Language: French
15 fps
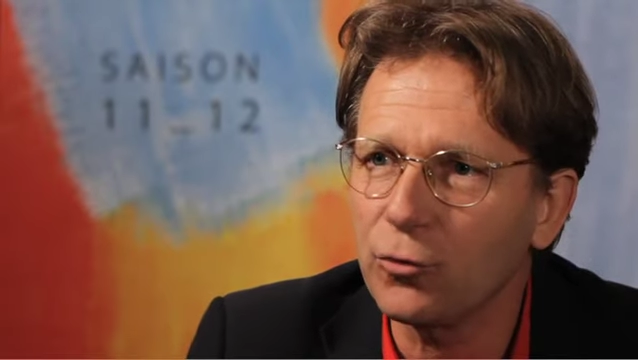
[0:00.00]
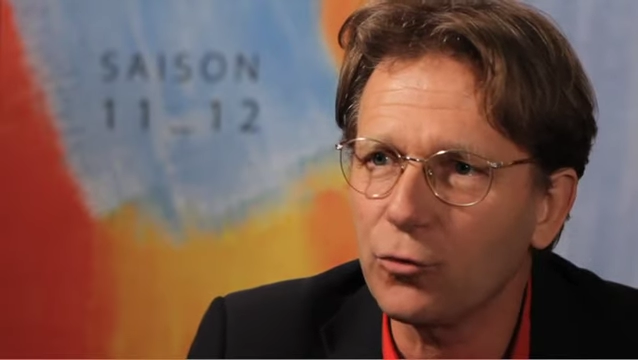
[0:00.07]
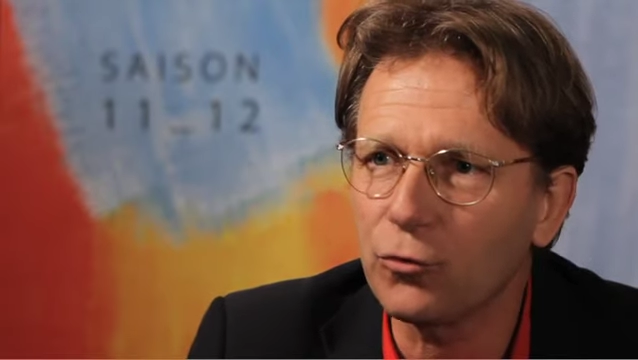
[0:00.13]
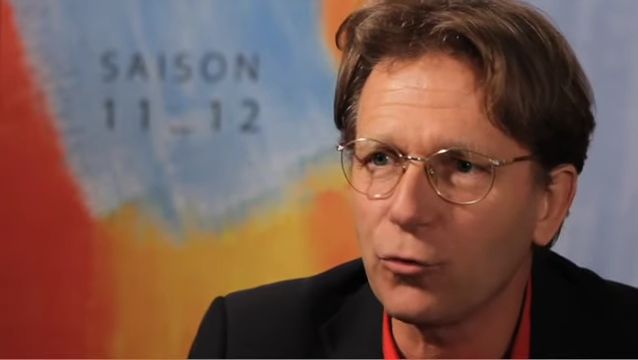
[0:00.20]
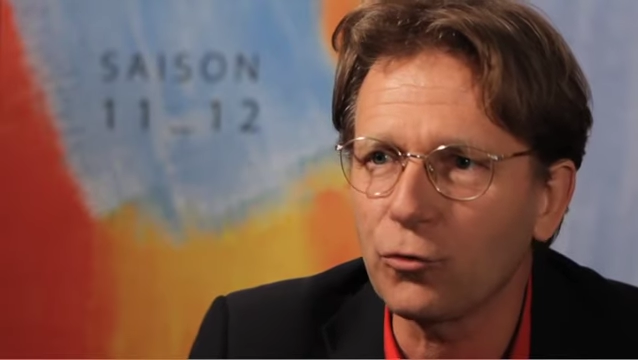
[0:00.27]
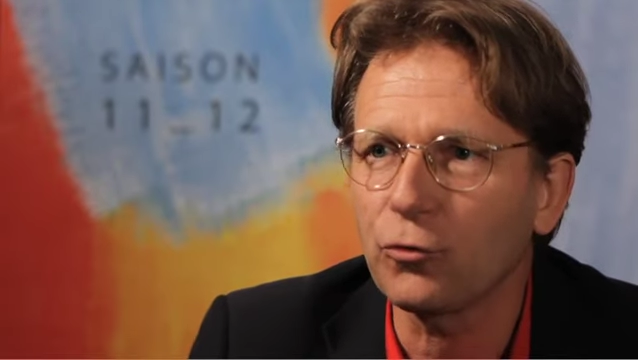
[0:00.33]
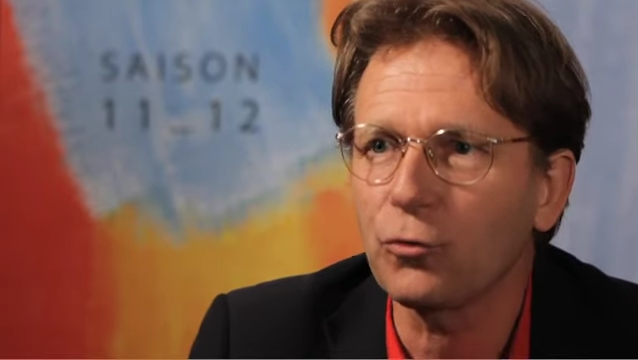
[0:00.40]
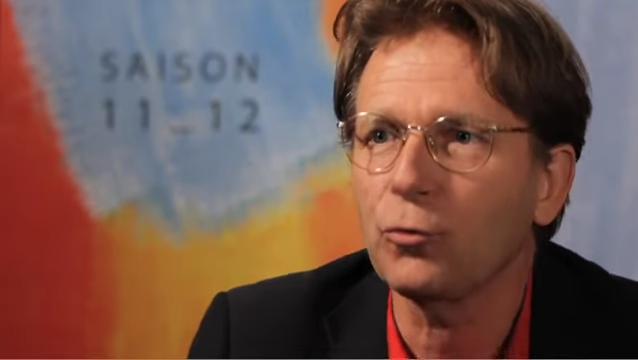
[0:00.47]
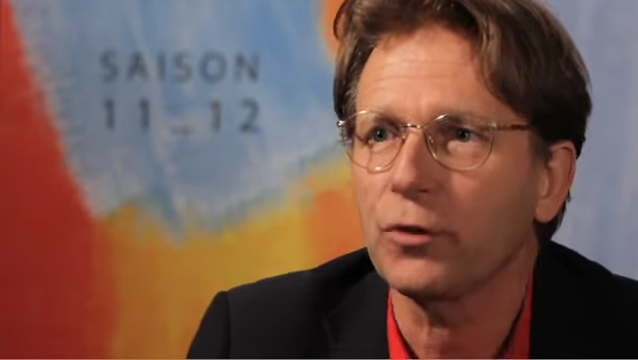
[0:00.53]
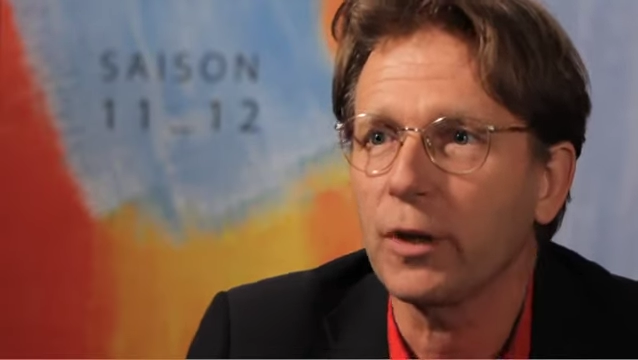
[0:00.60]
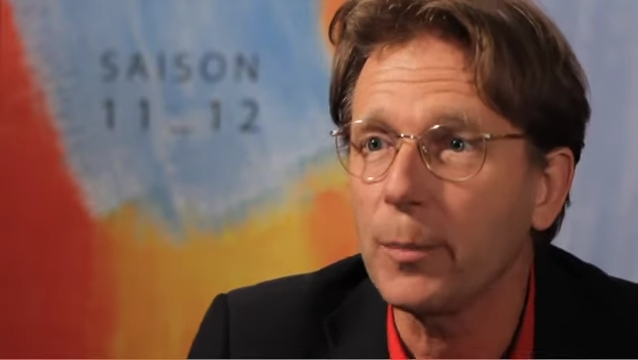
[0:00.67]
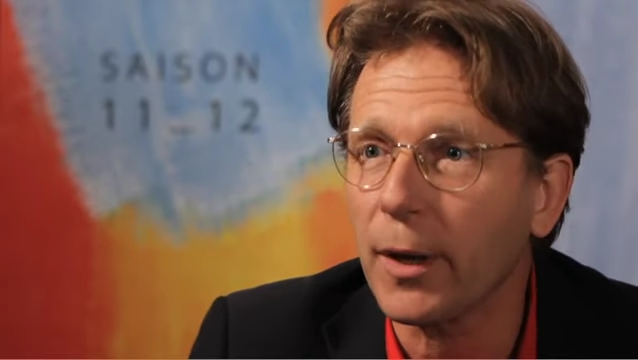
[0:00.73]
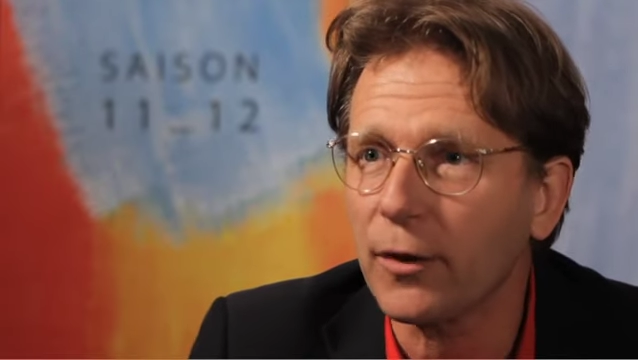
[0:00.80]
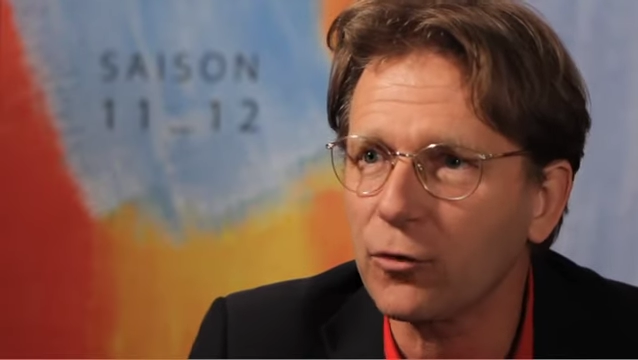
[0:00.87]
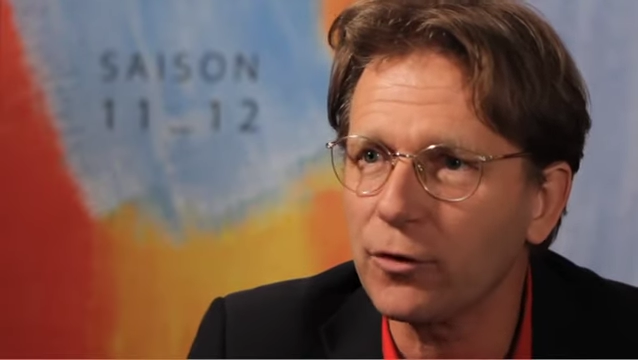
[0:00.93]
ce sont des
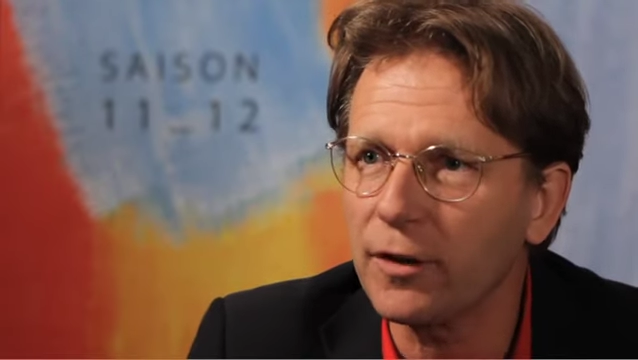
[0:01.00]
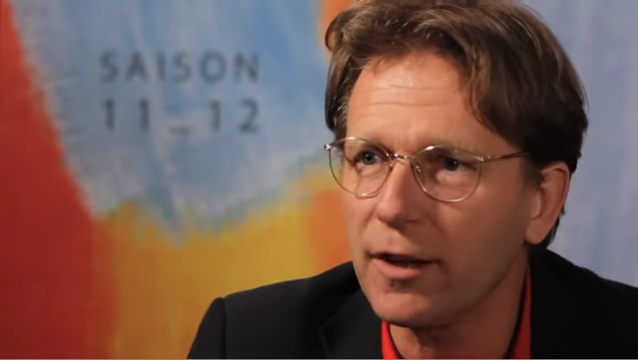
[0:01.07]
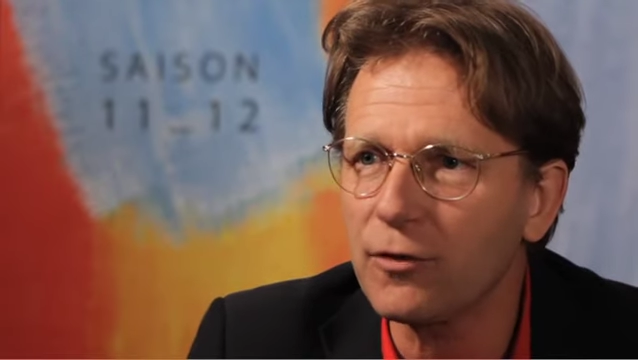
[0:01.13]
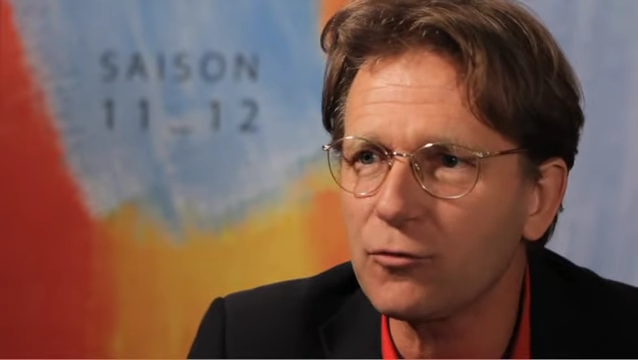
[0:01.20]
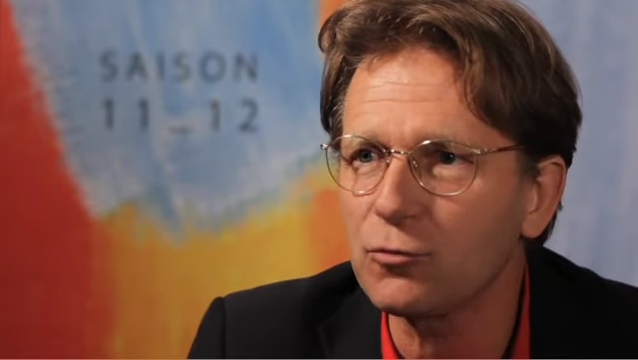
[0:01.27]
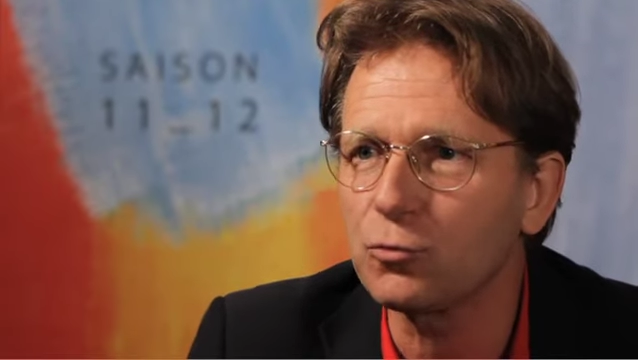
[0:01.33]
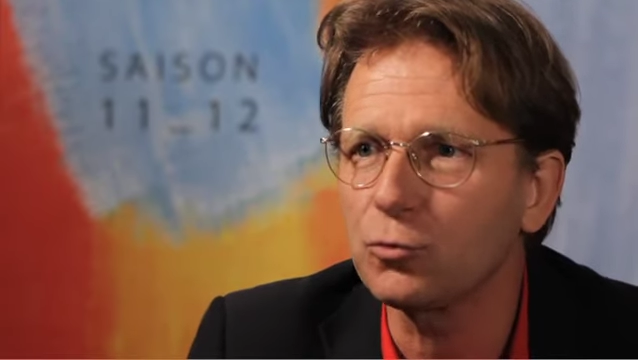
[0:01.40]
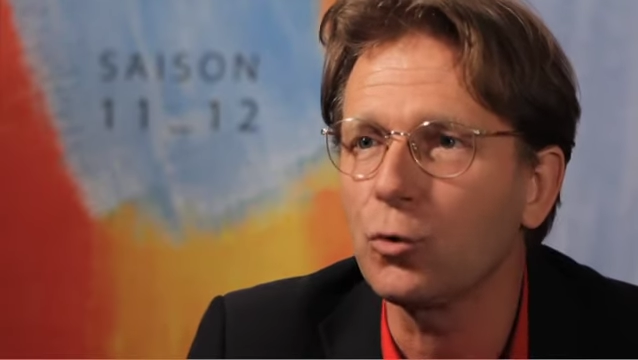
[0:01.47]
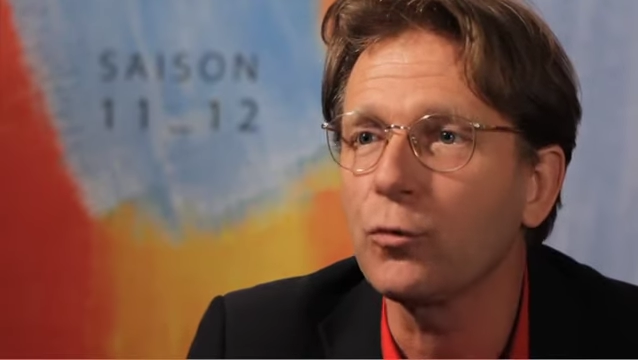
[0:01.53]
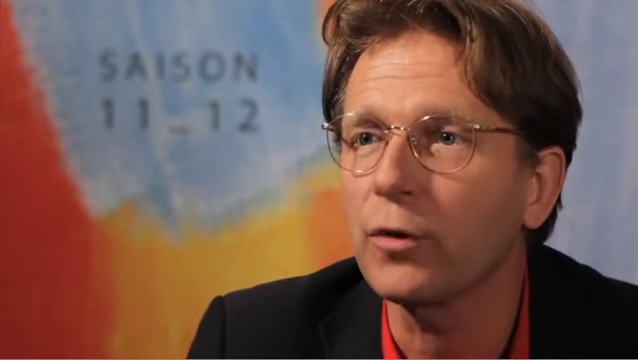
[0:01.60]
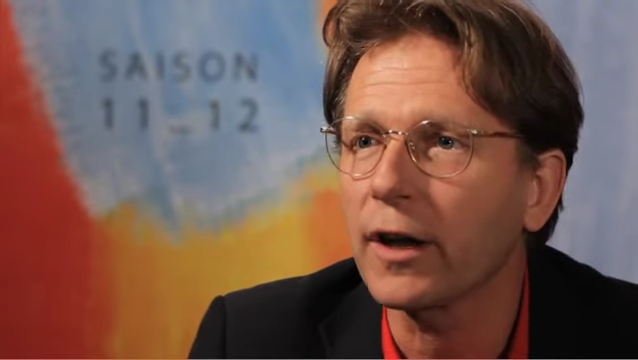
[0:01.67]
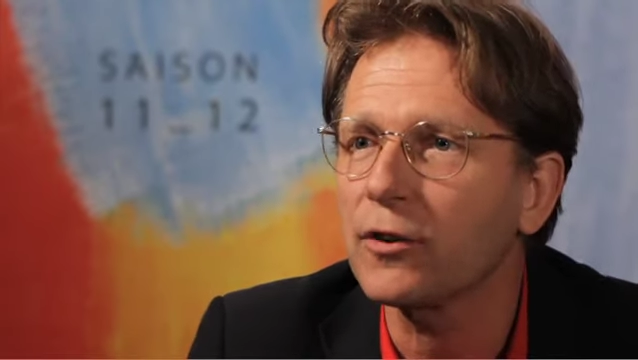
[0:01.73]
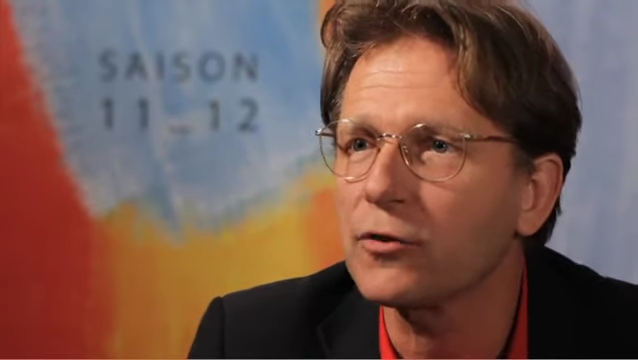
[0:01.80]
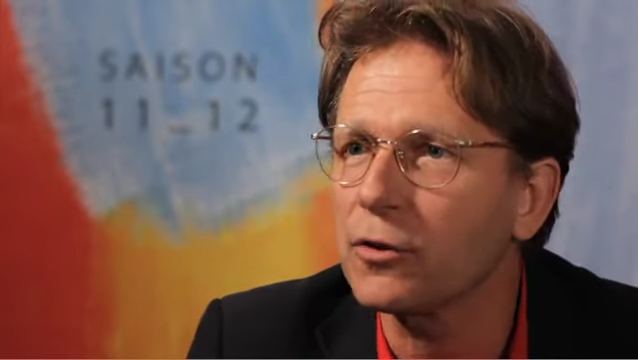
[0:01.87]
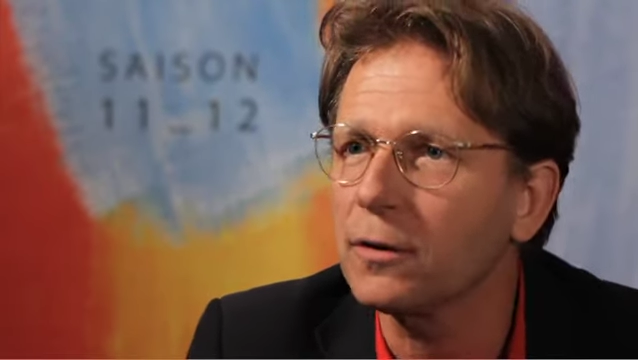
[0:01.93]
personnages ou de
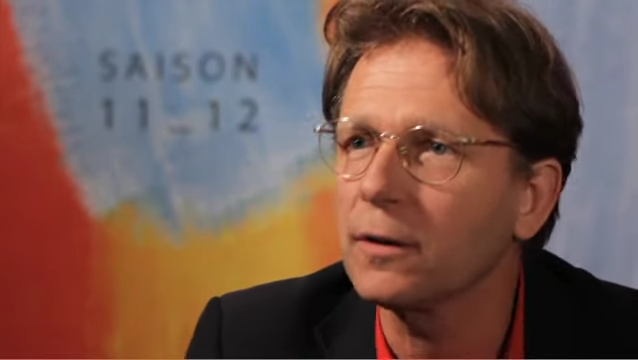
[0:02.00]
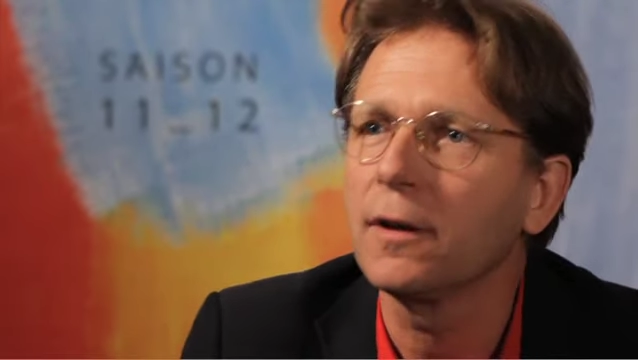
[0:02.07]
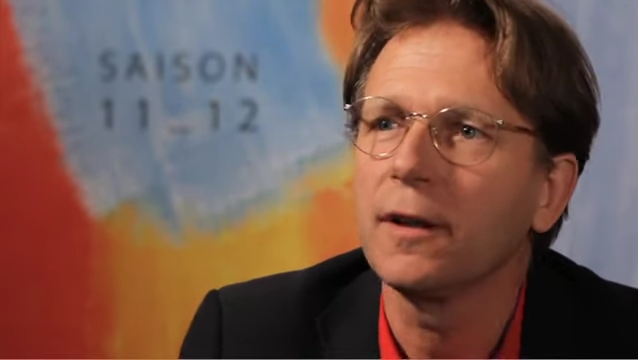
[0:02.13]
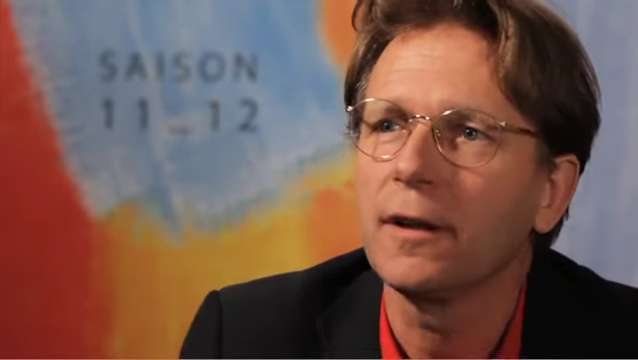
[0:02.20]
vrais gens.